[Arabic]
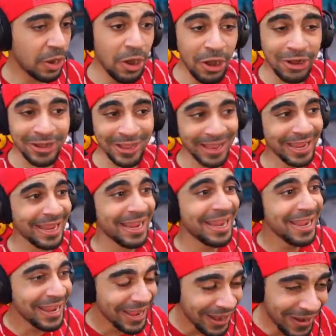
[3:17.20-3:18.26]
اوكي
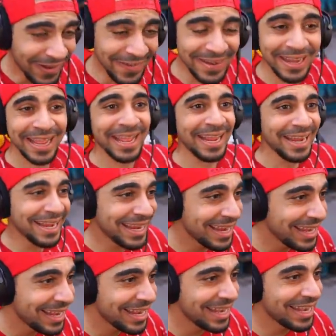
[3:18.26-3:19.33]
اوكي
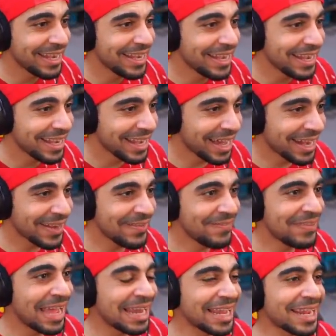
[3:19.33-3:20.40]
غريب
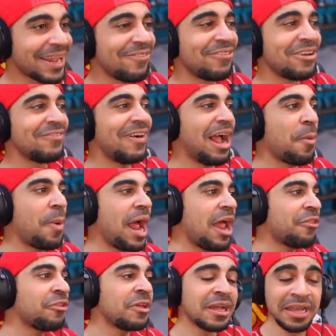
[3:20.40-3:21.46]
يلا نكمل مع
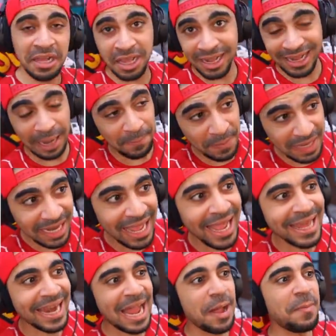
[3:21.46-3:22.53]
بعض نكمل
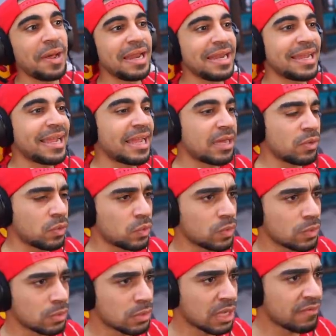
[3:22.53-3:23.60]
الغرابه اللي غ... أوه.
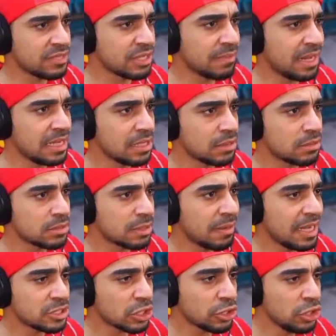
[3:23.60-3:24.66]
كيف جماعه
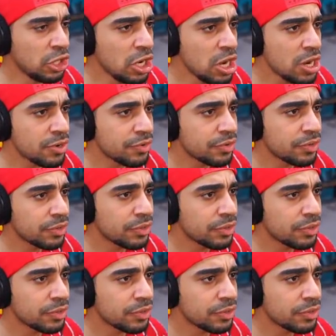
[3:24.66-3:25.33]
جماعه سريعين